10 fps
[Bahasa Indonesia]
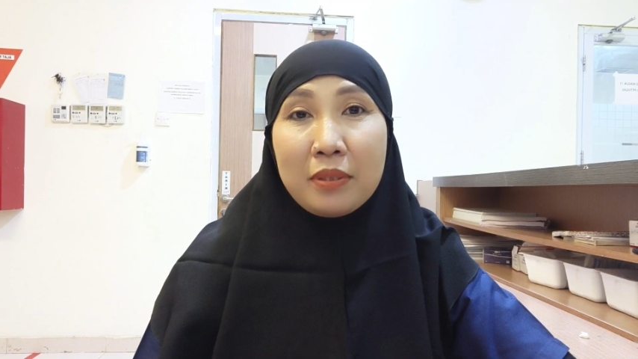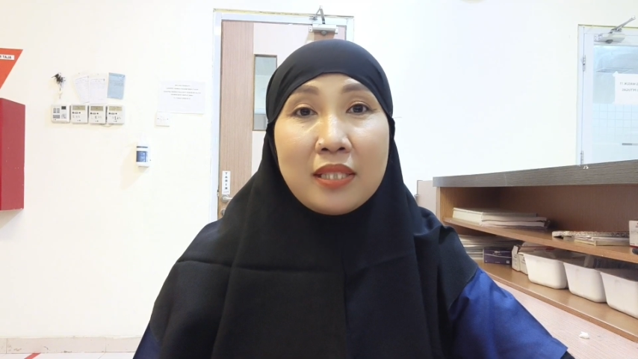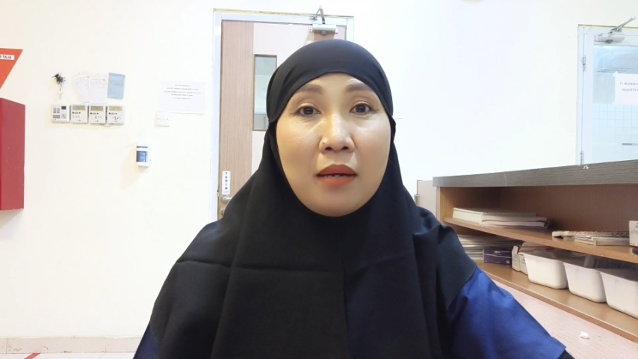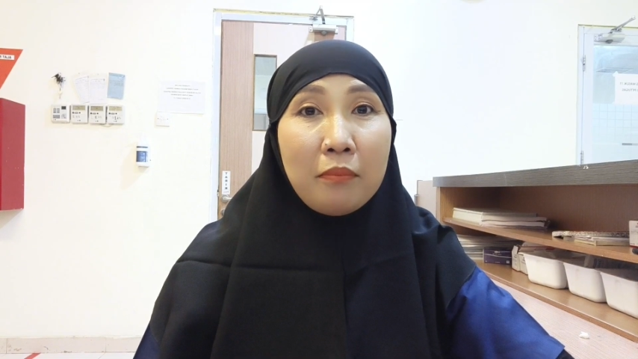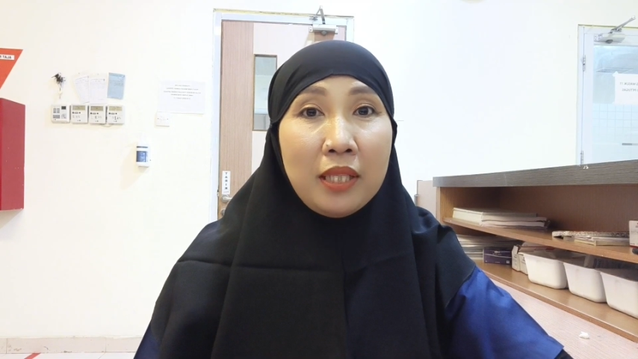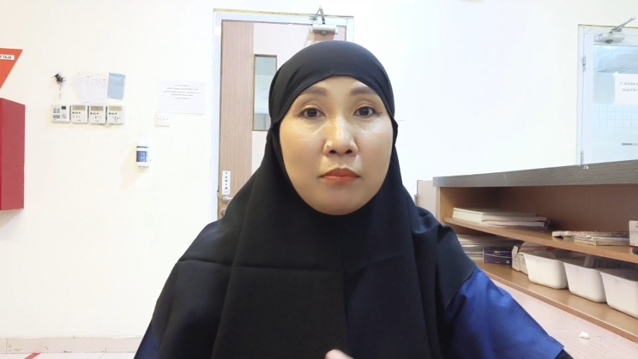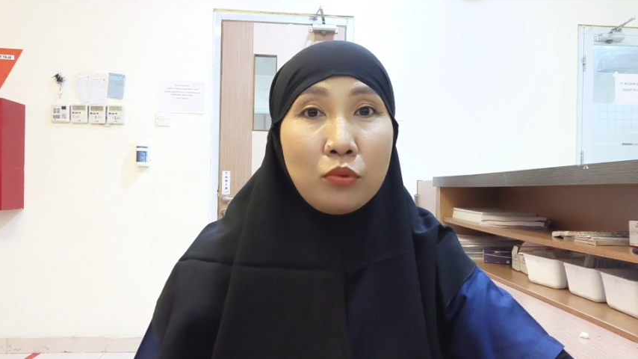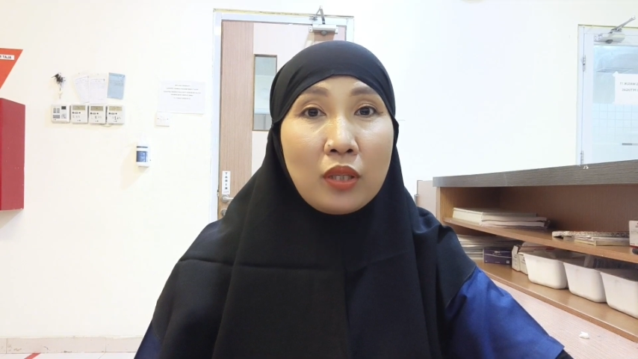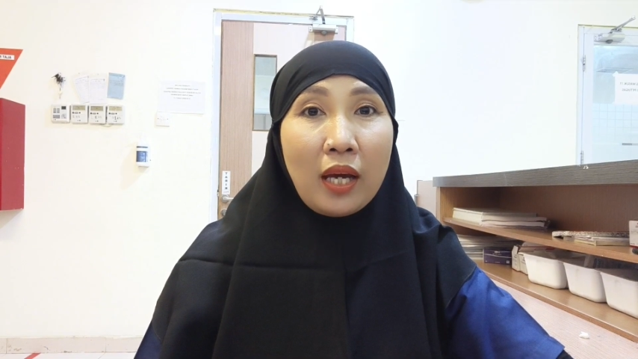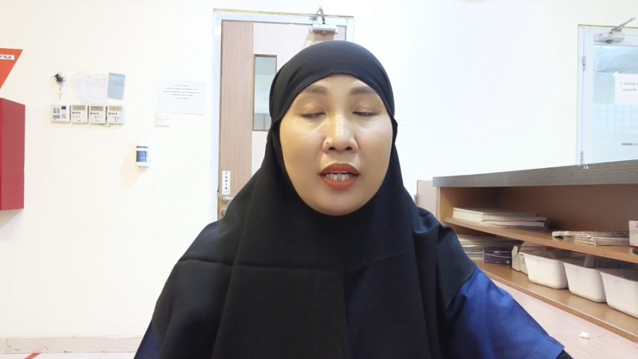bisa
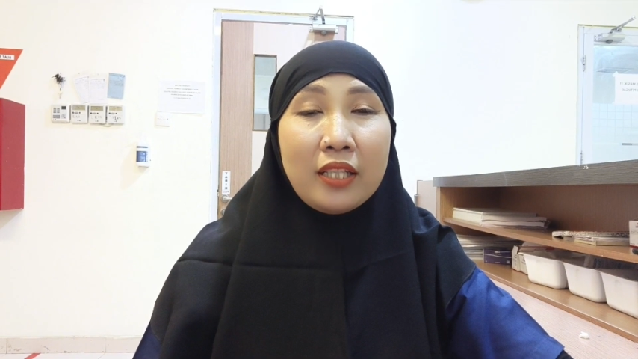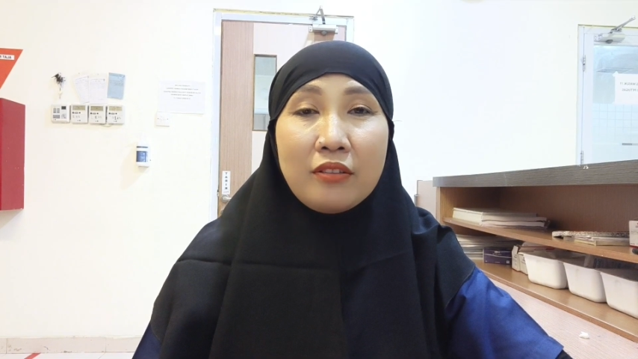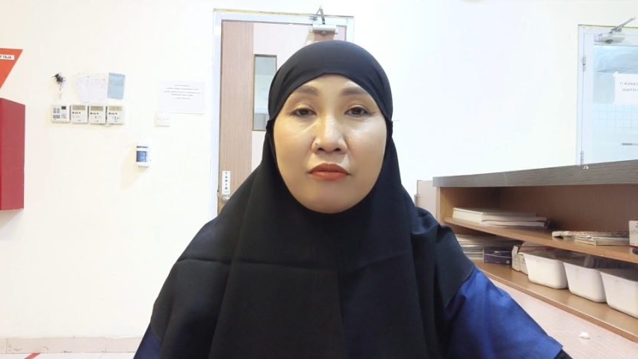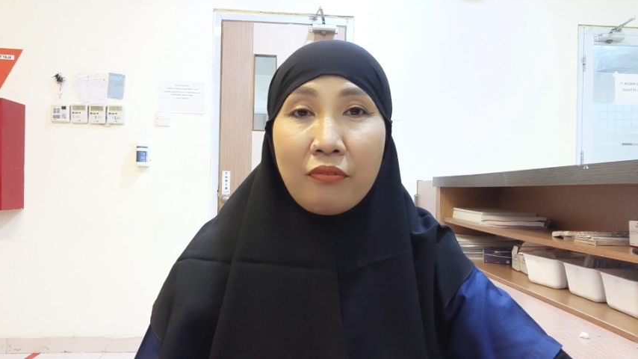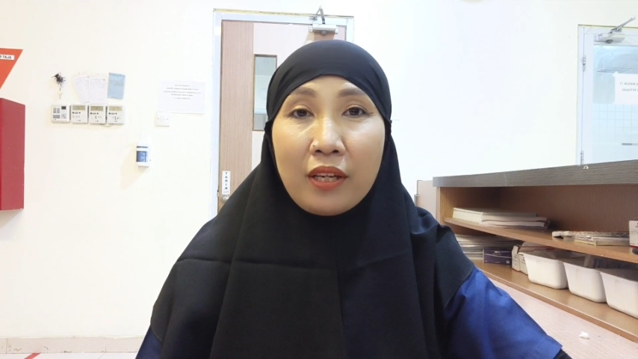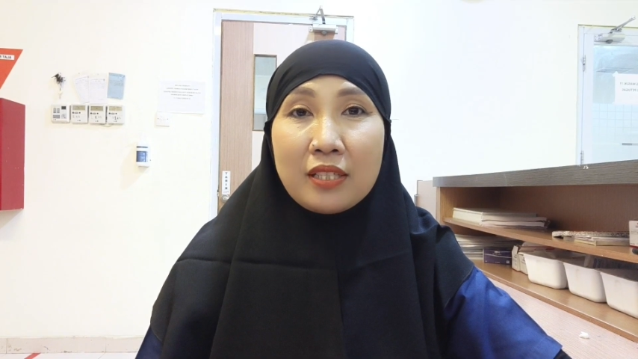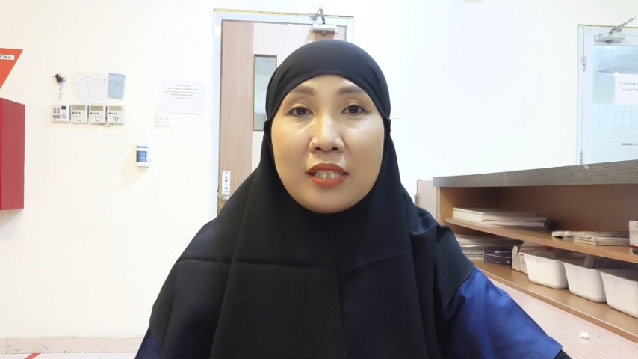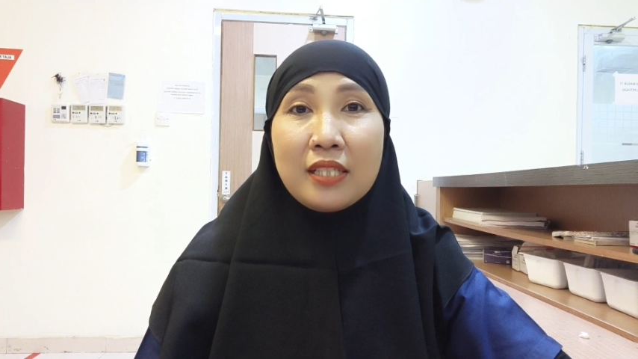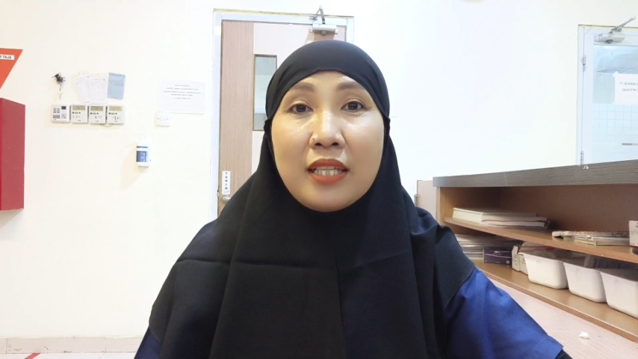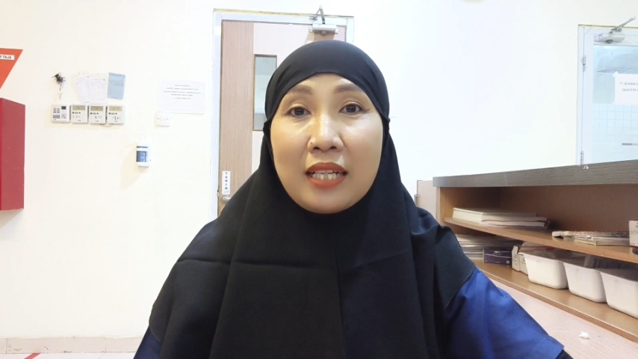menimbulkan
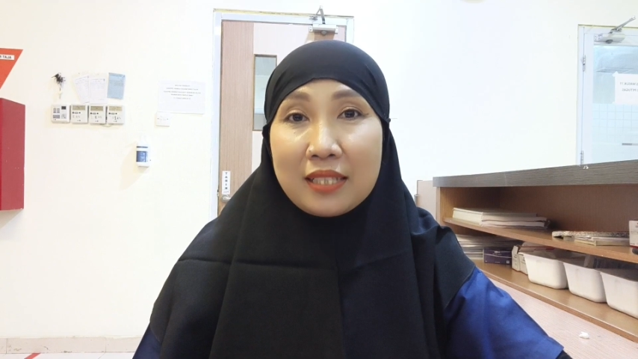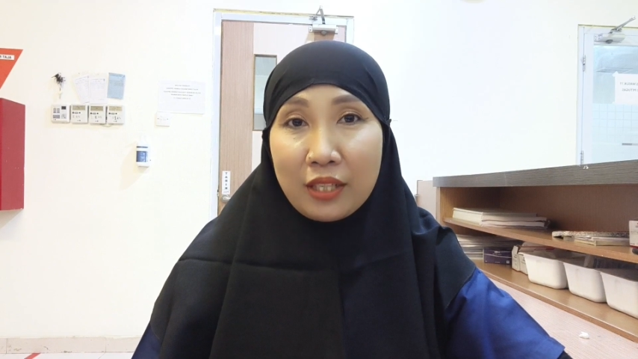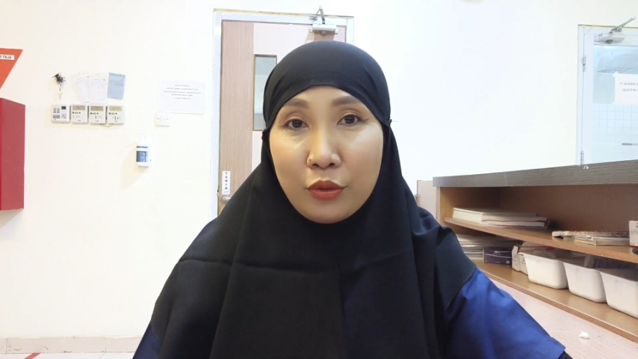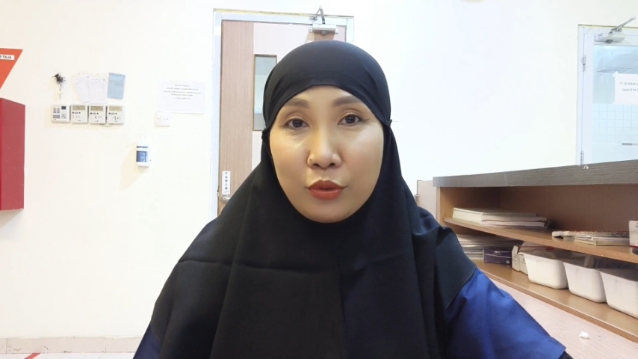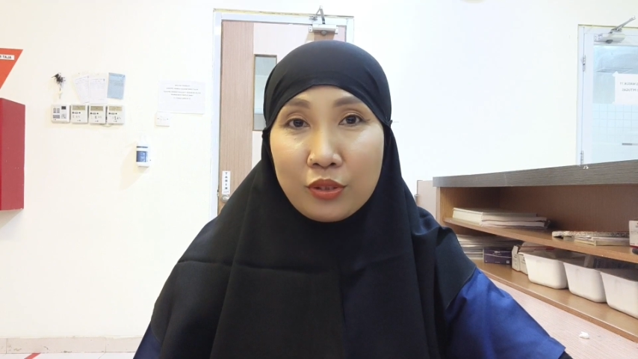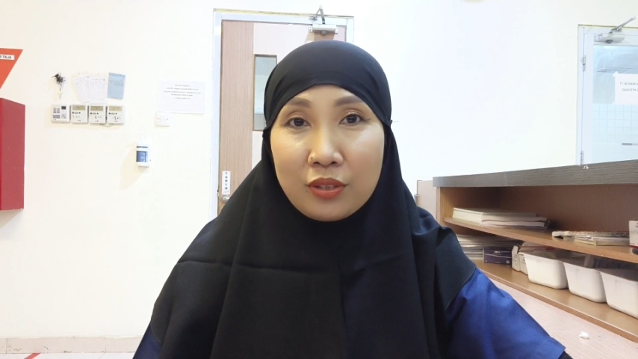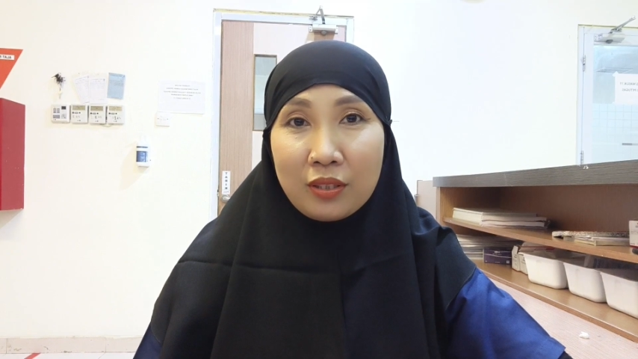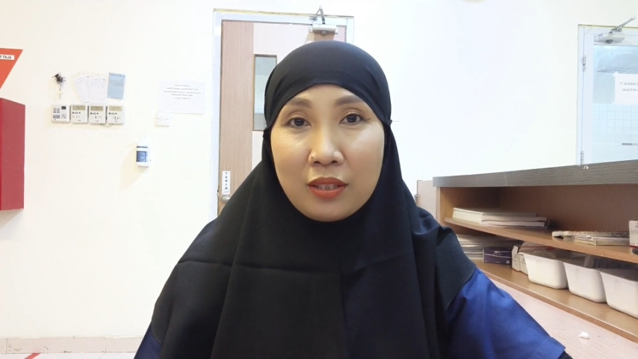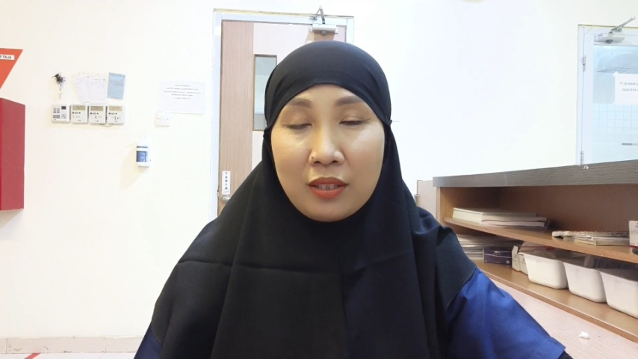infeksi yang serius